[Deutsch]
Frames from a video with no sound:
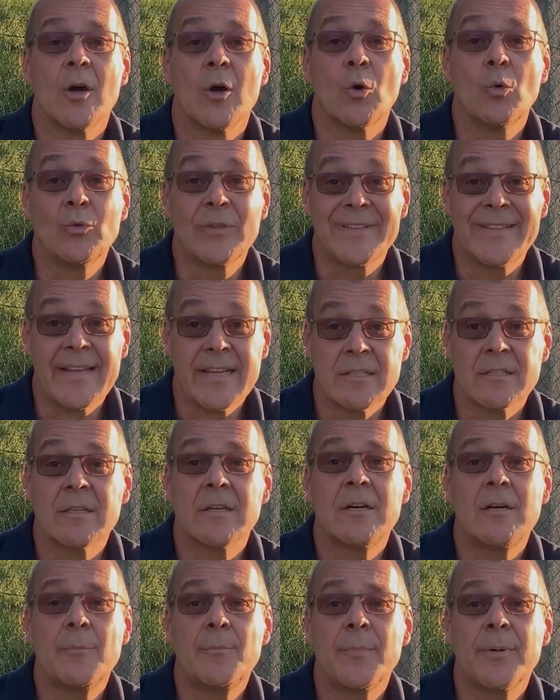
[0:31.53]
Und
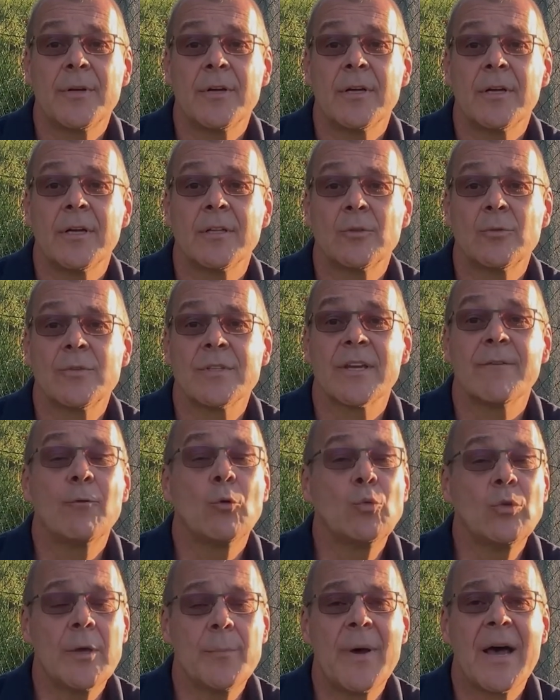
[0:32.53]
deshalb hat unsere
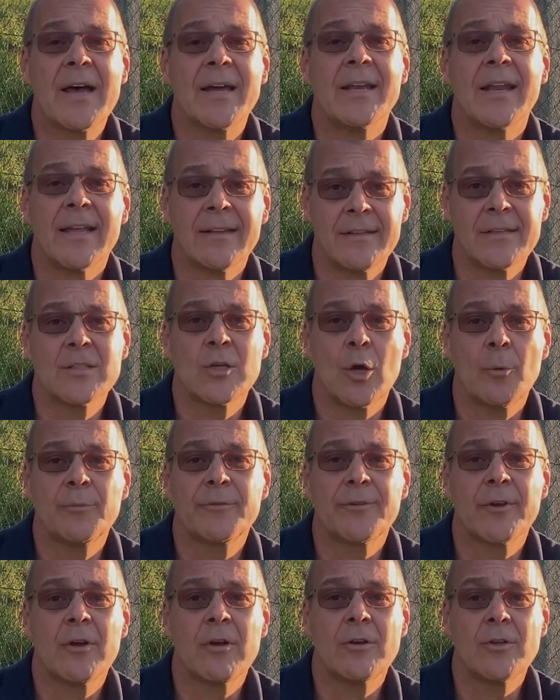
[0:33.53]
wunderbare
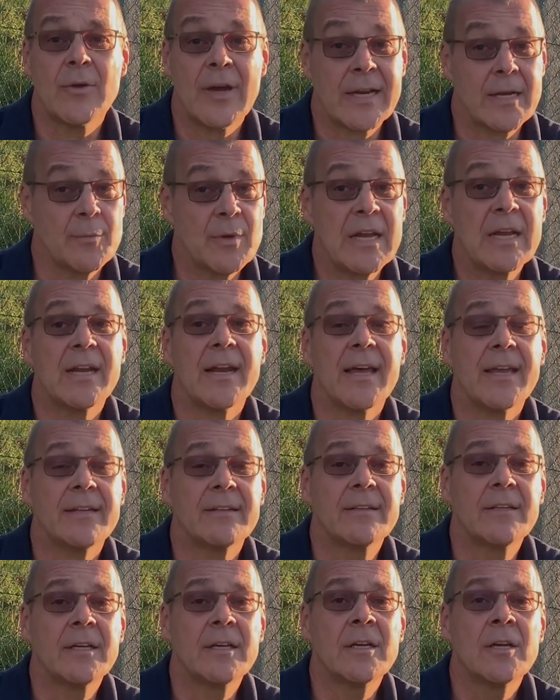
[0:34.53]
Landeshauptfrau Johanna
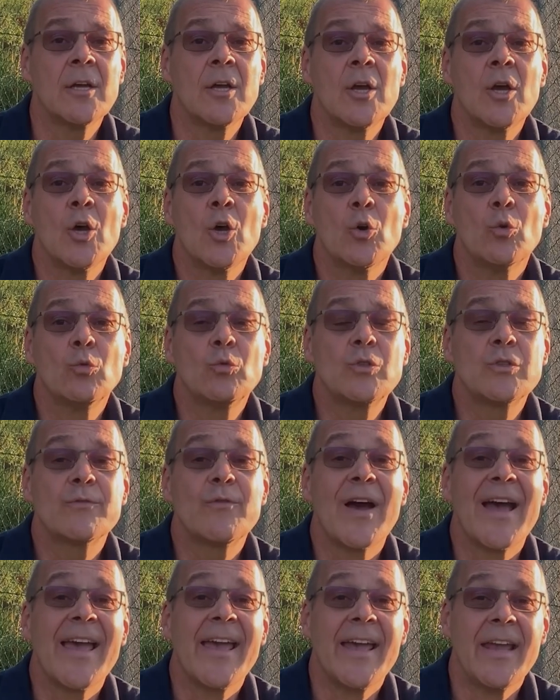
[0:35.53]
Mikl-Leitner uns
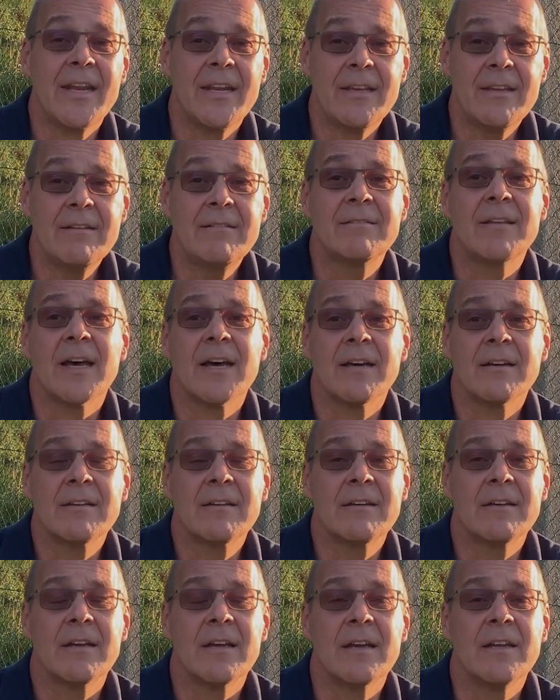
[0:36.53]
vor einigen
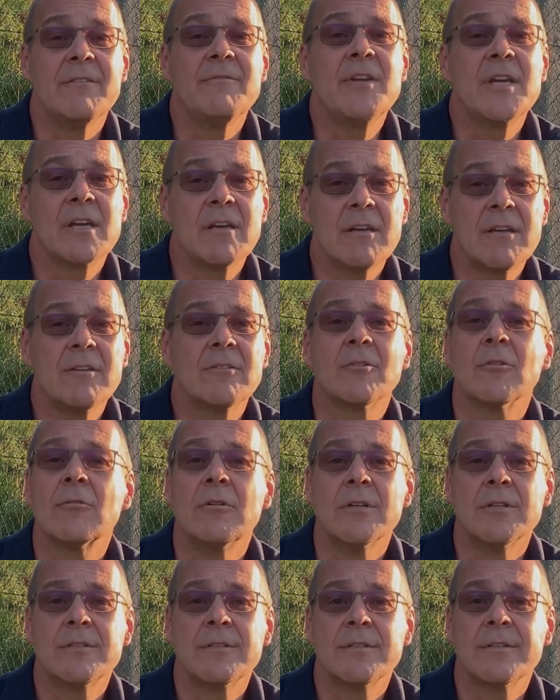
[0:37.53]
Tagen ein wirklich
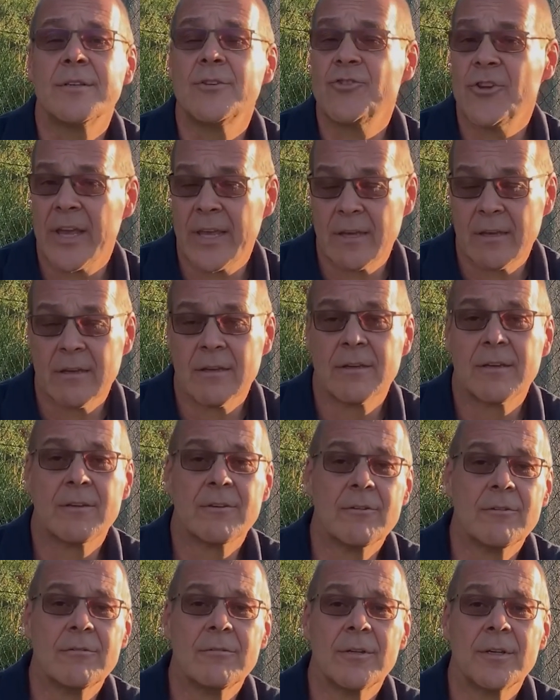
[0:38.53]
tolles Geschenk
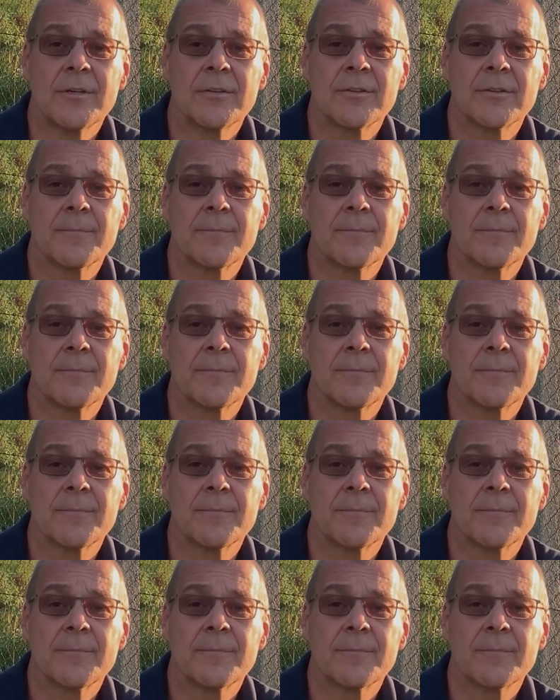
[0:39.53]
angekündigt.